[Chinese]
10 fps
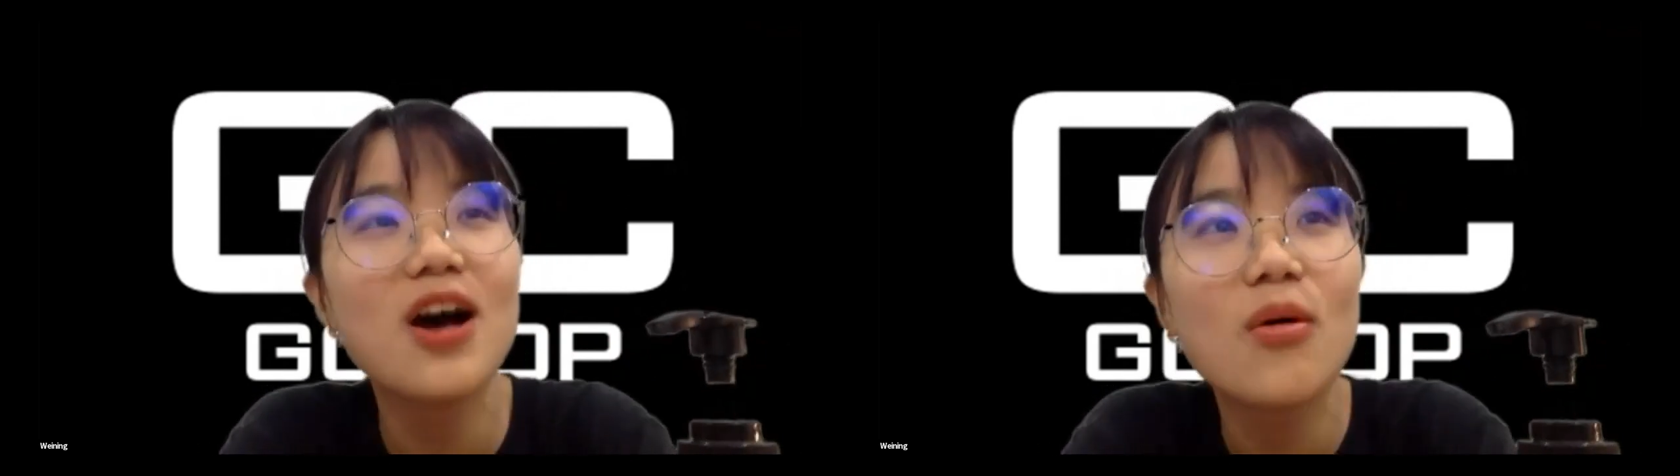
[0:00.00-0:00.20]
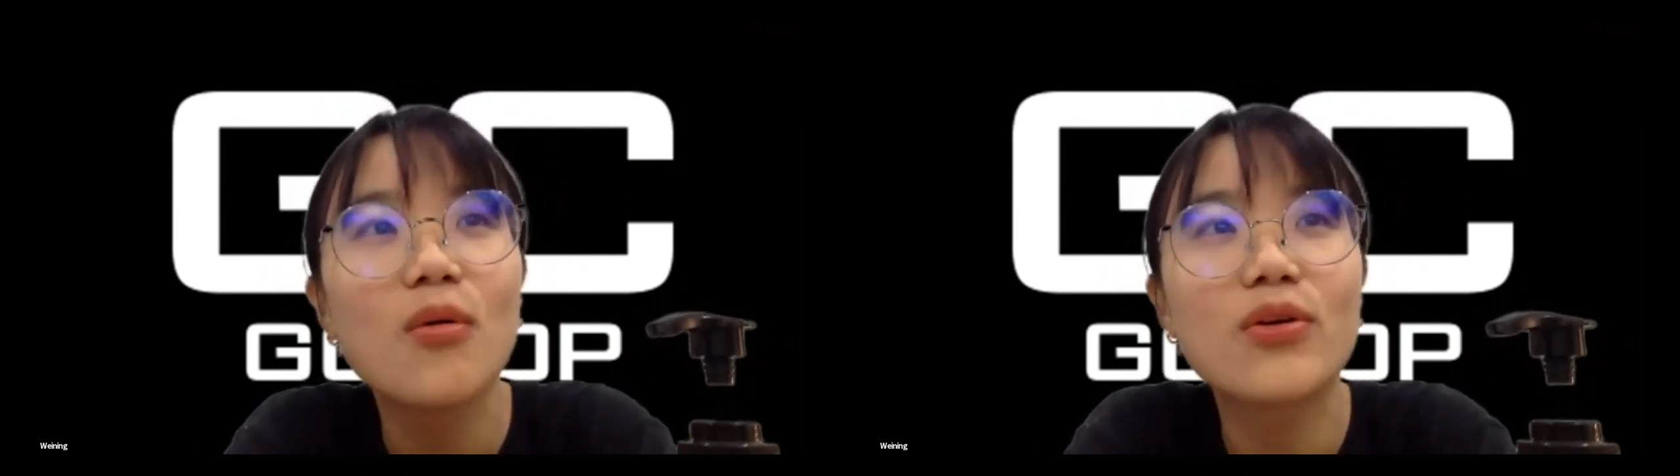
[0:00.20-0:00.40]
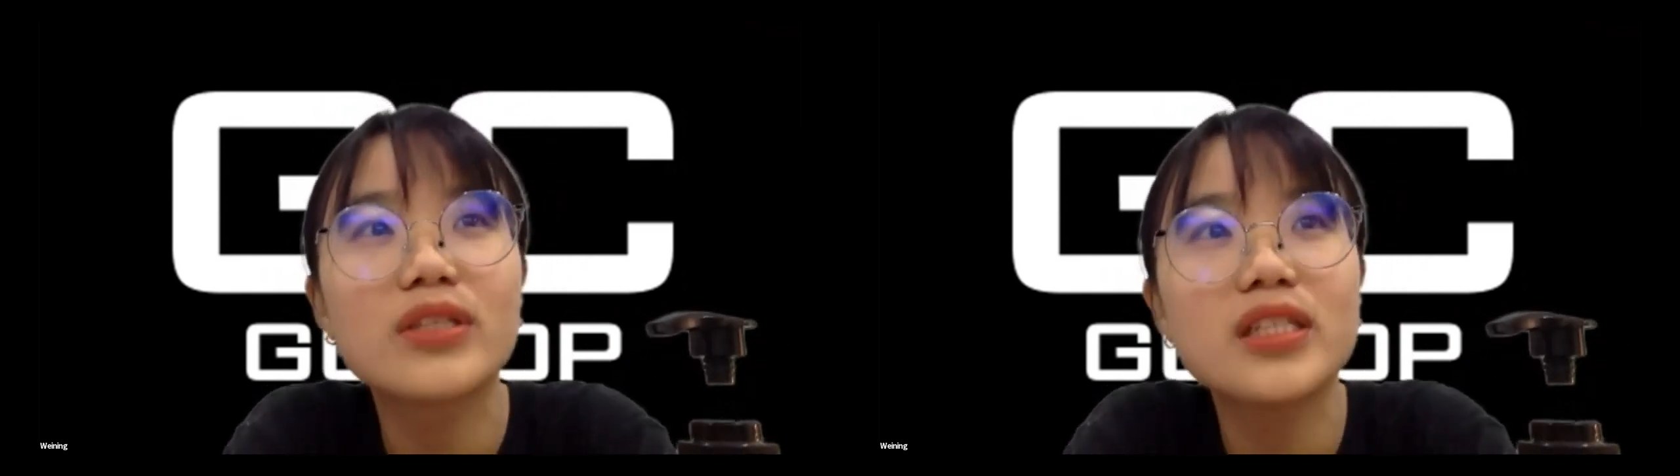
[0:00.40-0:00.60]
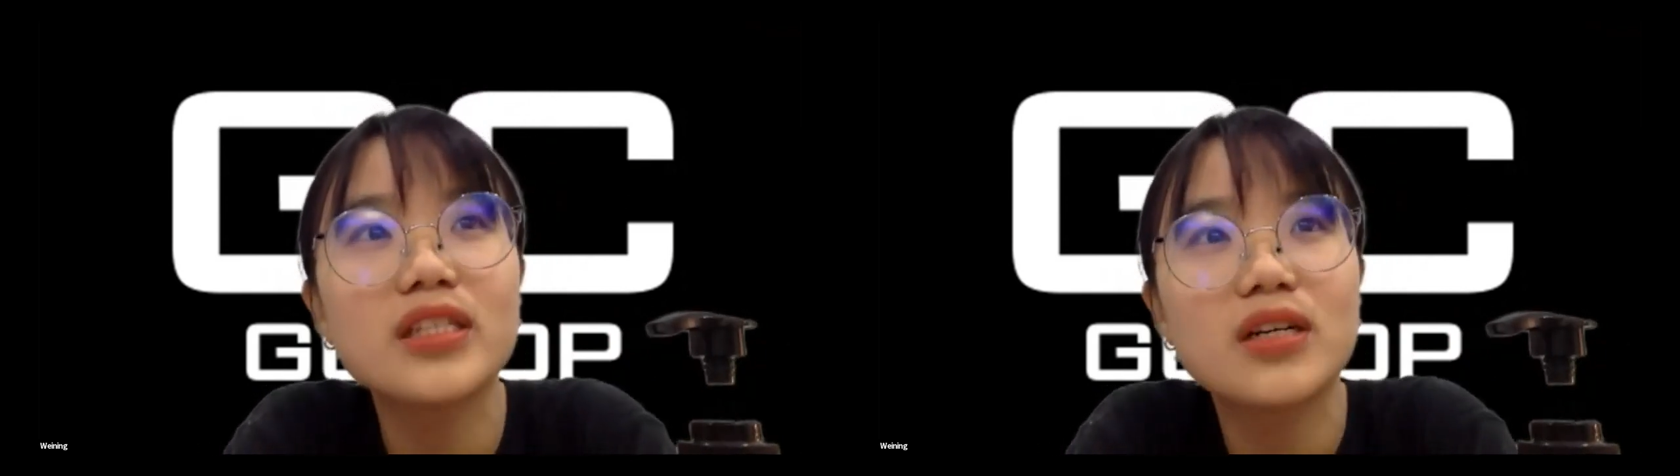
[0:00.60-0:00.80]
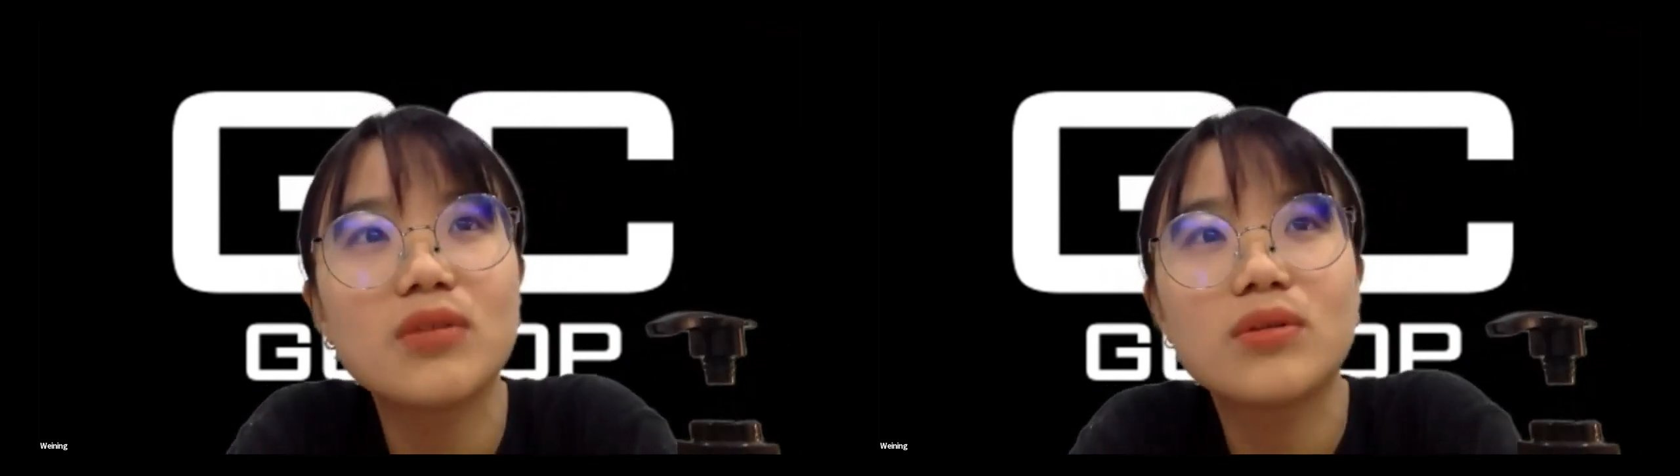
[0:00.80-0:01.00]
我记
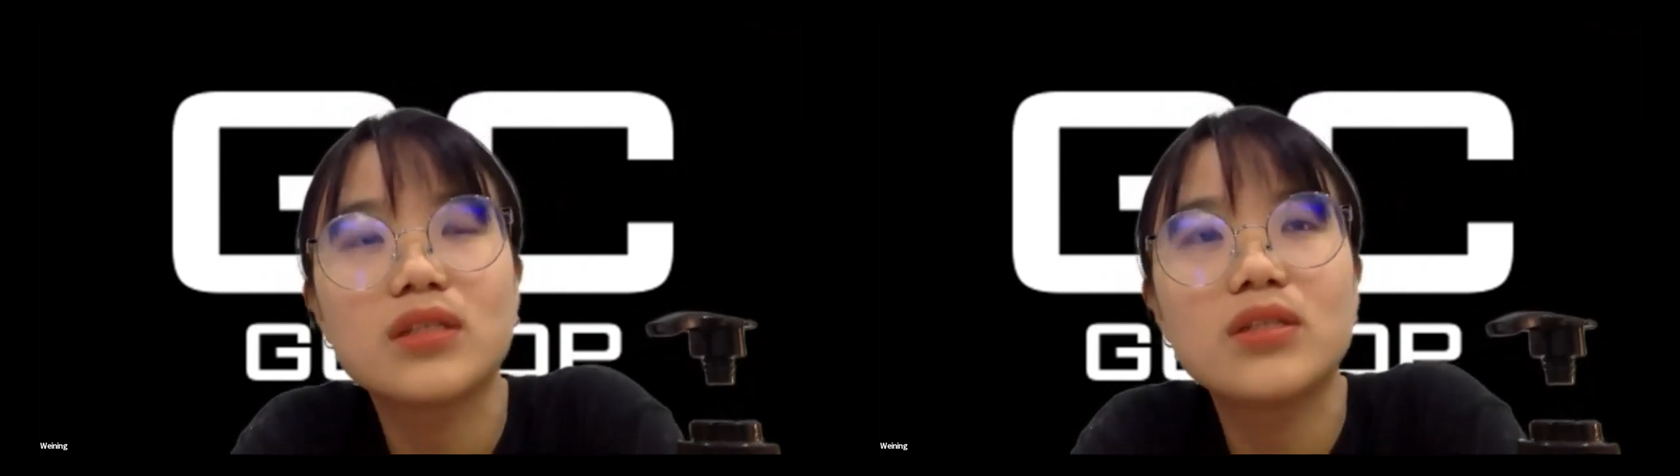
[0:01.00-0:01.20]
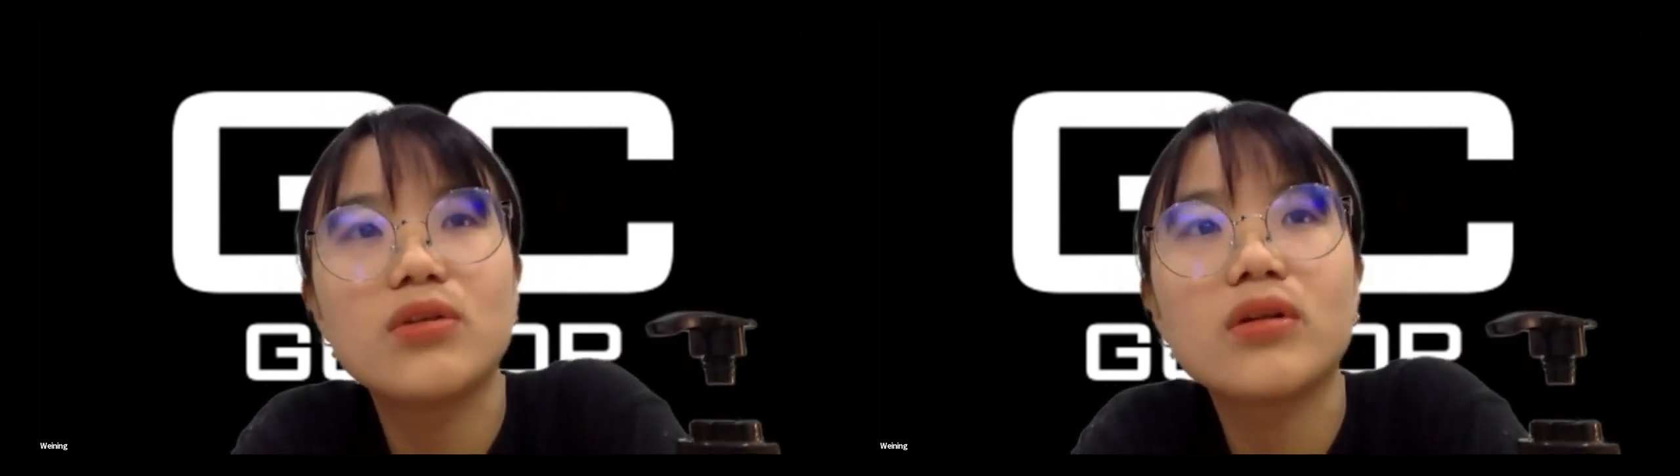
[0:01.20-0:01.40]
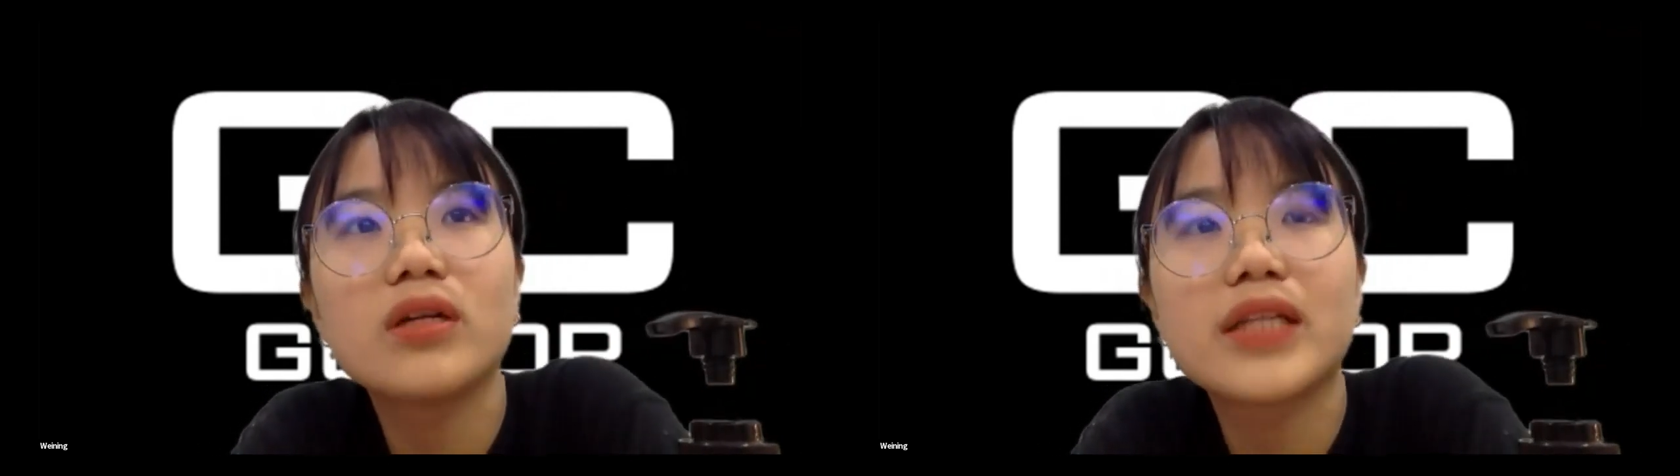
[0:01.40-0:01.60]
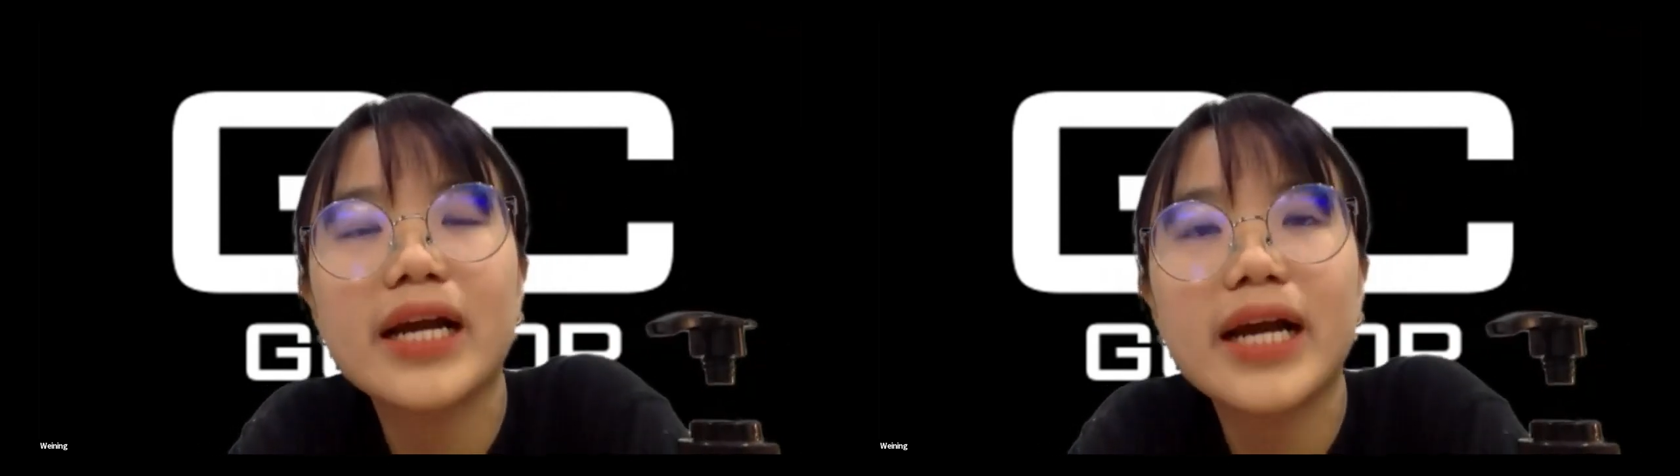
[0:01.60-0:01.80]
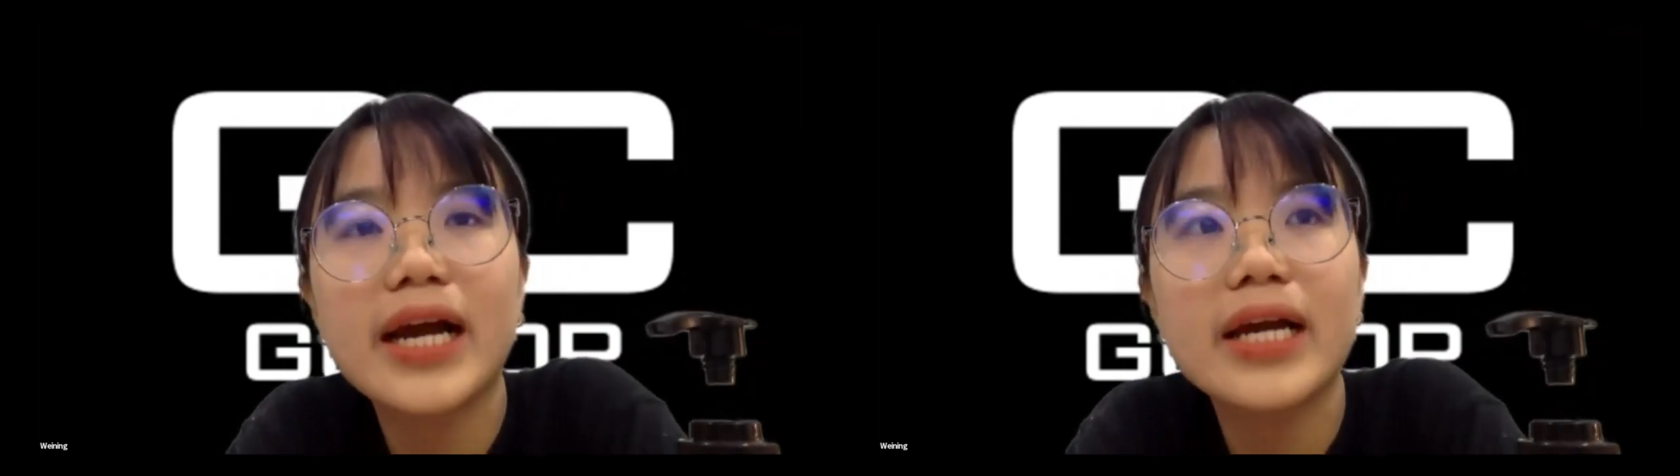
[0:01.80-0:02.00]
得我是用了大
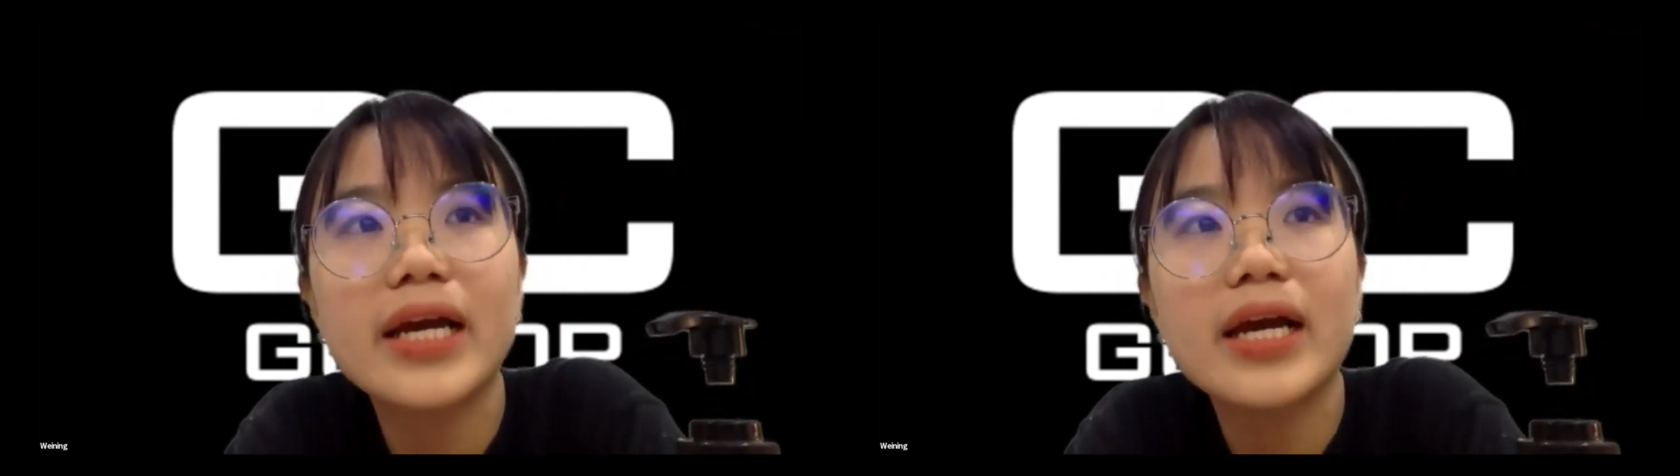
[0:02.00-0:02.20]
概